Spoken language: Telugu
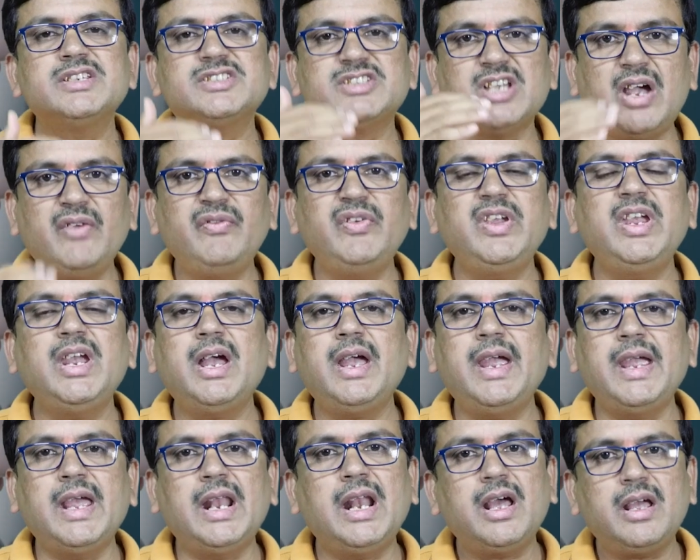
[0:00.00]
సాఫీగా
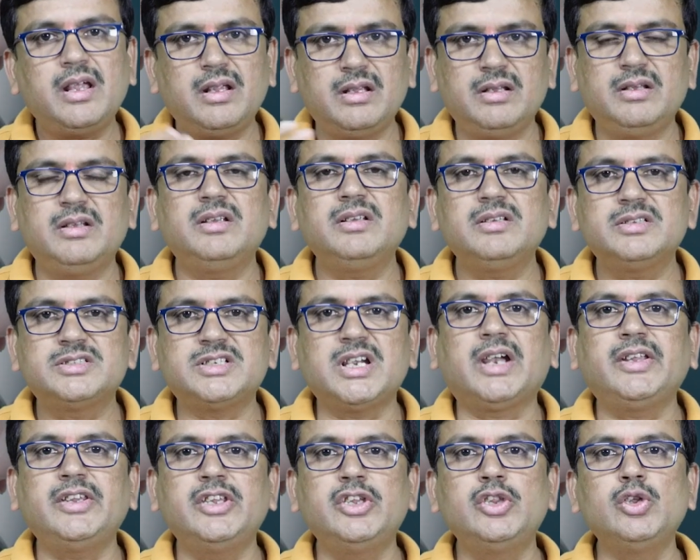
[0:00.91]
ఎలా
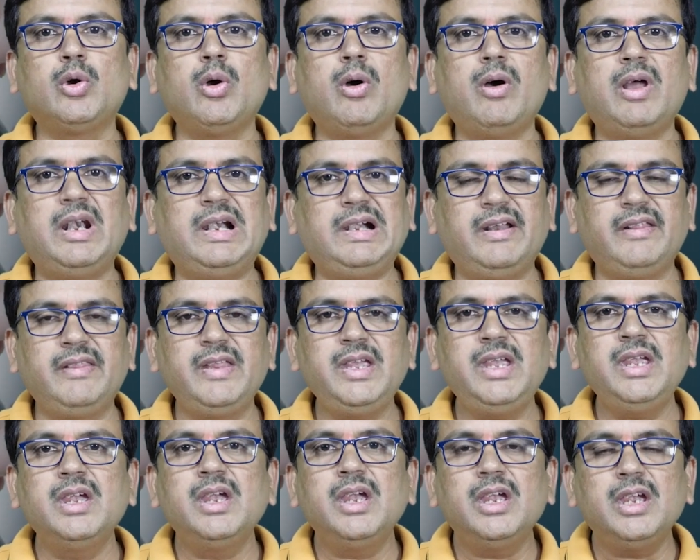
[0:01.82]
చక్కదిద్దుకోవాలన్నది
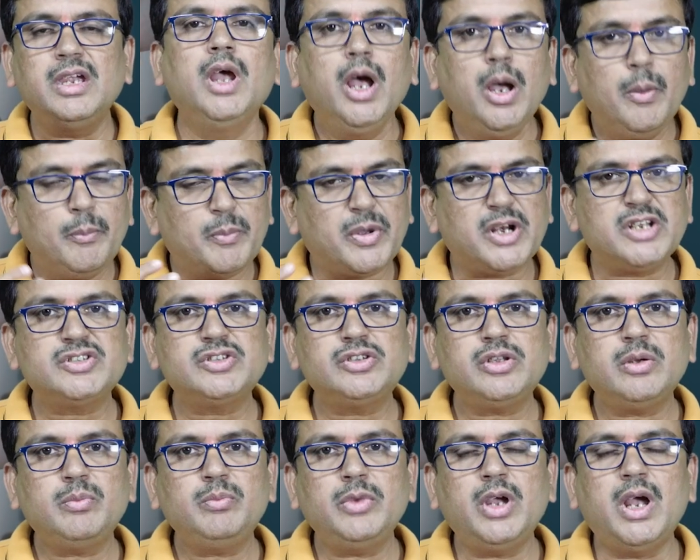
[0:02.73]

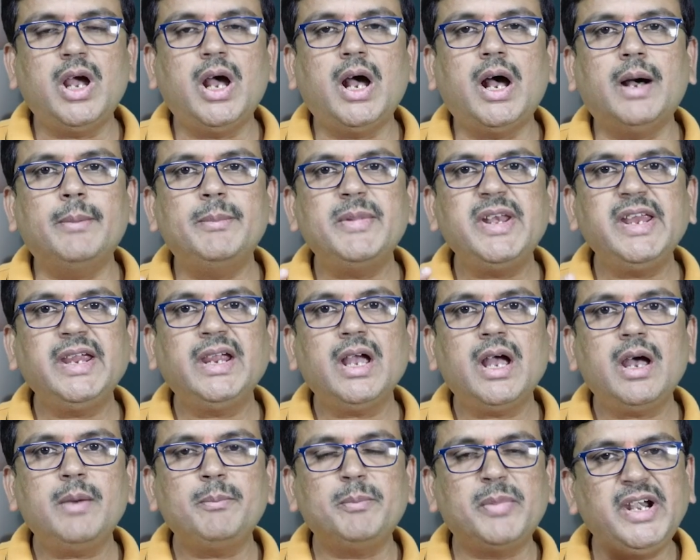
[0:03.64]
ప్రస్తుతం అమెరికా
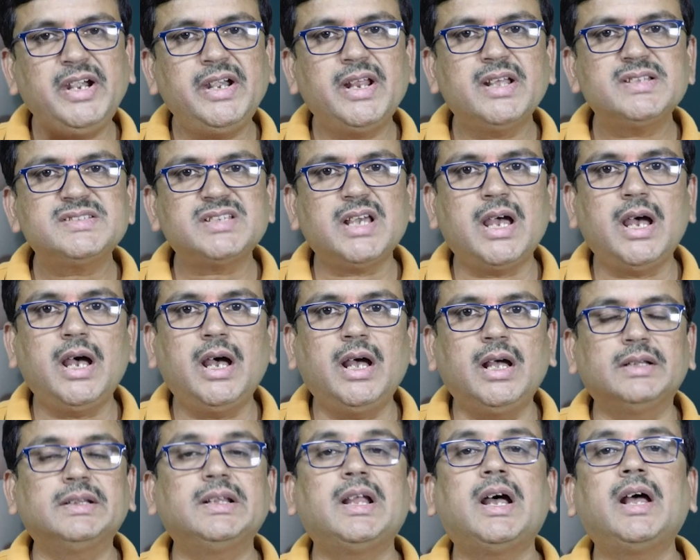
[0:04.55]
బ్రిటన్ సహా
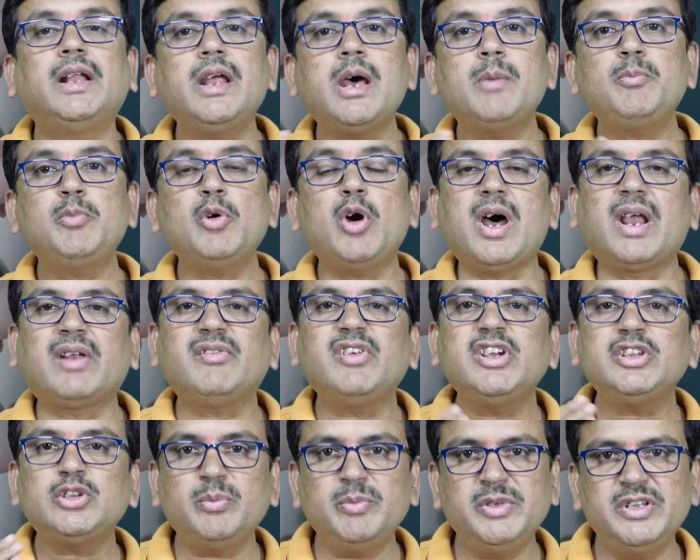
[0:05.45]
దాదాపు అరవై
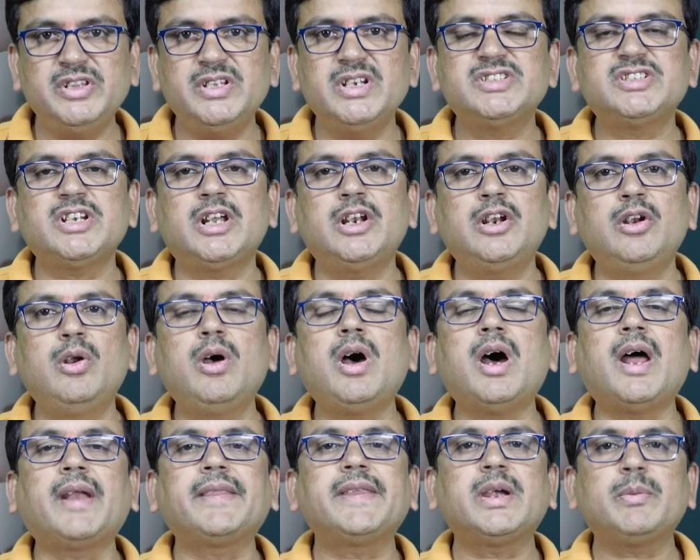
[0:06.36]
తొమ్మిది దేశాలలో
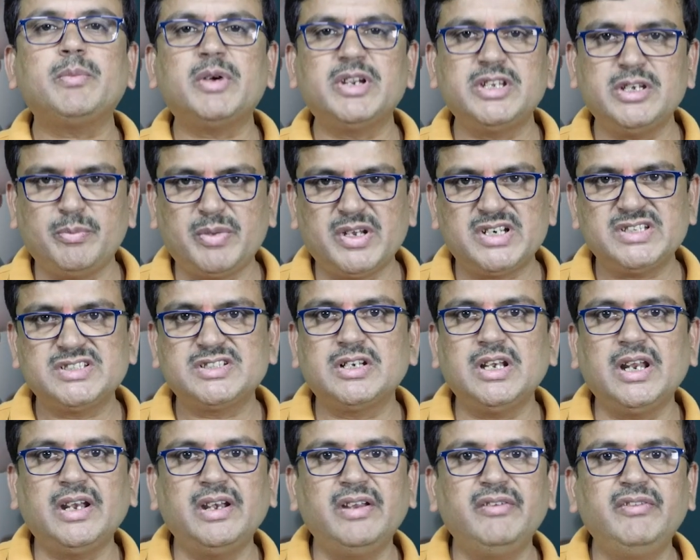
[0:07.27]
ఆర్థికమాన్య
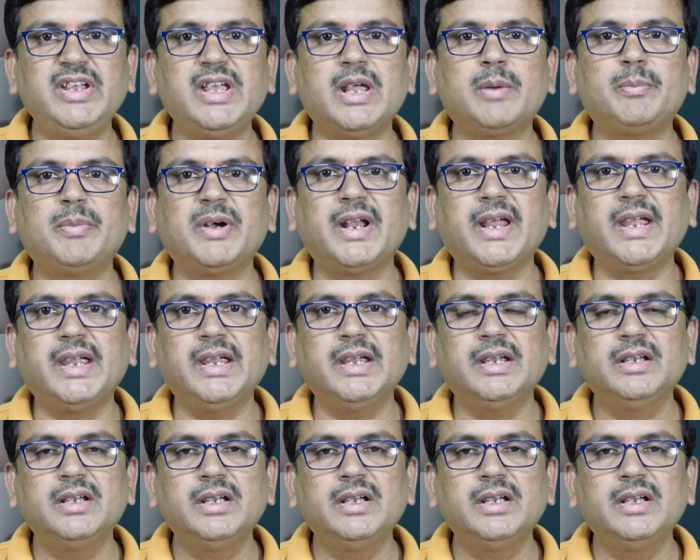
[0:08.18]
పరిస్థితులు అనేవి ఏర్పడ్డాయి